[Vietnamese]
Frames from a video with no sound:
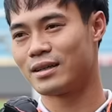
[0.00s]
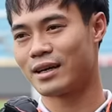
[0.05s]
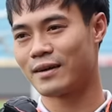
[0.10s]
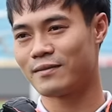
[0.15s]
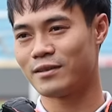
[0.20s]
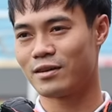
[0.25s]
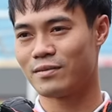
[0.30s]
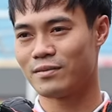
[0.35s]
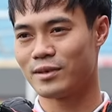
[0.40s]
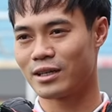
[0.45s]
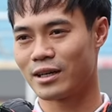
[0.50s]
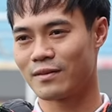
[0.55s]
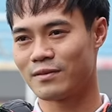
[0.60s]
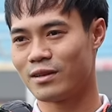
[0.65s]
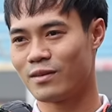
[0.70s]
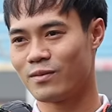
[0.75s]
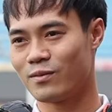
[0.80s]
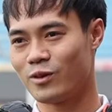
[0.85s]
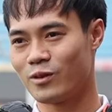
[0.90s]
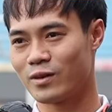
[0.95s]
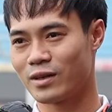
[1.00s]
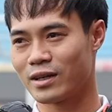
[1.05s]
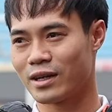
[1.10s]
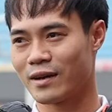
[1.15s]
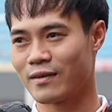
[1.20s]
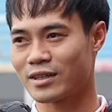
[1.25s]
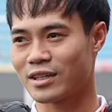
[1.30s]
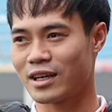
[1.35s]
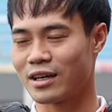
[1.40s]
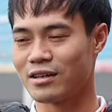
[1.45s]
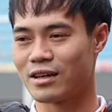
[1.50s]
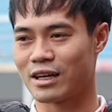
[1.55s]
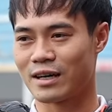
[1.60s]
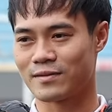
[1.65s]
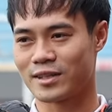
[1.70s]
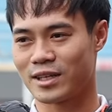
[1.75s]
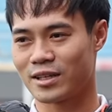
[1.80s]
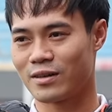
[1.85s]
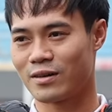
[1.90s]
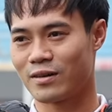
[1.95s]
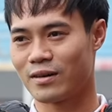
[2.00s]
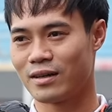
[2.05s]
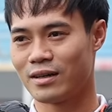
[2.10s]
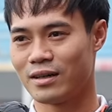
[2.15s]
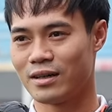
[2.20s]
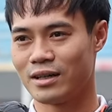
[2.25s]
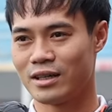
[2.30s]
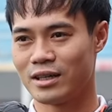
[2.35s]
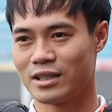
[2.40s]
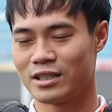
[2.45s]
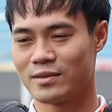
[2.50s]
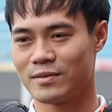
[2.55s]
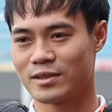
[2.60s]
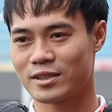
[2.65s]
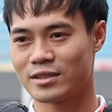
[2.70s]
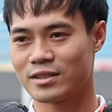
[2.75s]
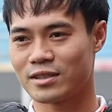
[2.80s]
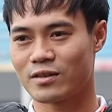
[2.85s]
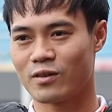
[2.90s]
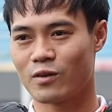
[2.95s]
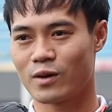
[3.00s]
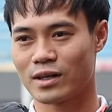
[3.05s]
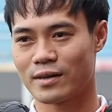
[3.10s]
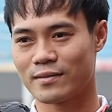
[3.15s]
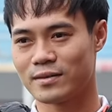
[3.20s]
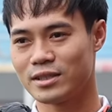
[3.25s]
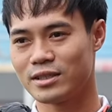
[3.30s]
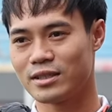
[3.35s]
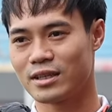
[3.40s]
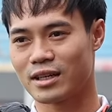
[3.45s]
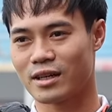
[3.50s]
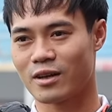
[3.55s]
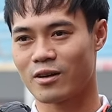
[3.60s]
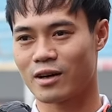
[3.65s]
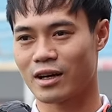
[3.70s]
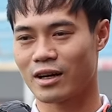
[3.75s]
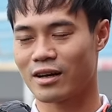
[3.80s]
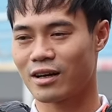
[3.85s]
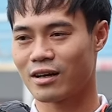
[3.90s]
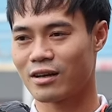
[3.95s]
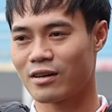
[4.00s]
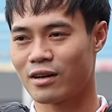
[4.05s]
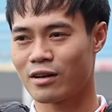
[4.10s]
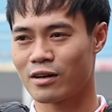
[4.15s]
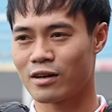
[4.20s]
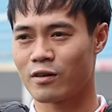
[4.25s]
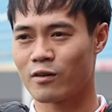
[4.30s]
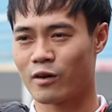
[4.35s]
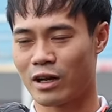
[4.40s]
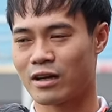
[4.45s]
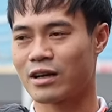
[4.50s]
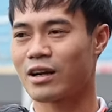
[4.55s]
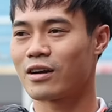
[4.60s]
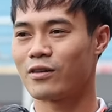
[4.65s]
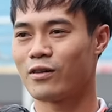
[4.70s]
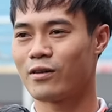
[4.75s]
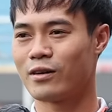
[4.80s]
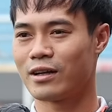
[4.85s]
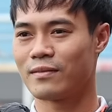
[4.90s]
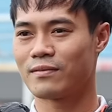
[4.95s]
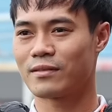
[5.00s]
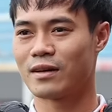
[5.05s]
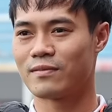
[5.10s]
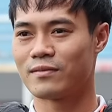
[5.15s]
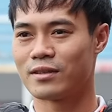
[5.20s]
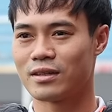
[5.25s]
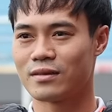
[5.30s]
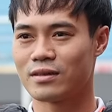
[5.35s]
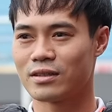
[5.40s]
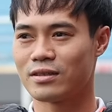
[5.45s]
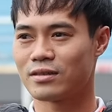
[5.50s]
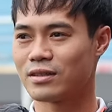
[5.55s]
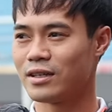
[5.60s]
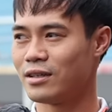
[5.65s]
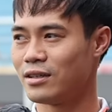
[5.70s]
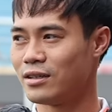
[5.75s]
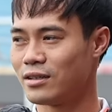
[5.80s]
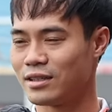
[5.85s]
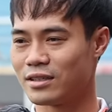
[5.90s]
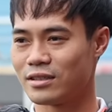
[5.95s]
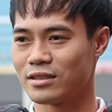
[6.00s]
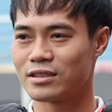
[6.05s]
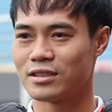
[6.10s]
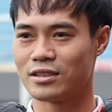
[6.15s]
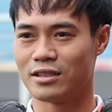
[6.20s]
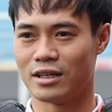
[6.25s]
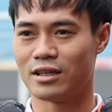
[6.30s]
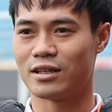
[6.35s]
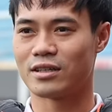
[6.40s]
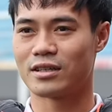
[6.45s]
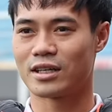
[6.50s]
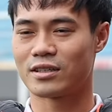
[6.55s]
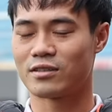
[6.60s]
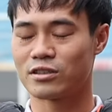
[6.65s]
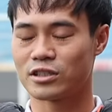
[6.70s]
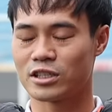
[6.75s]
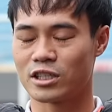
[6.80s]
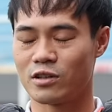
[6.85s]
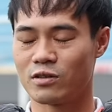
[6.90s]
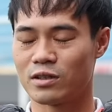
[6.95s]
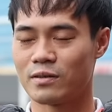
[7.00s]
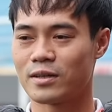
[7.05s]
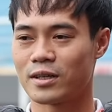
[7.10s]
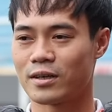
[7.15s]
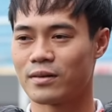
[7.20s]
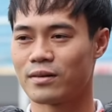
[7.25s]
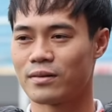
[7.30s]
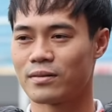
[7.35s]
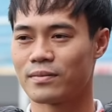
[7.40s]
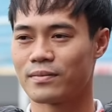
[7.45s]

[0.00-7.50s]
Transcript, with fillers: Em rất là mừng, em rất là vui, em đã tận hưởng cảm giác đó. Nhưng mà sẽ cố gắng em giữ lại cái khoảnh khắc khoảnh khắc đó để em cảm thấy tự tin hơn để để đánh những trận đấu tiếp theo.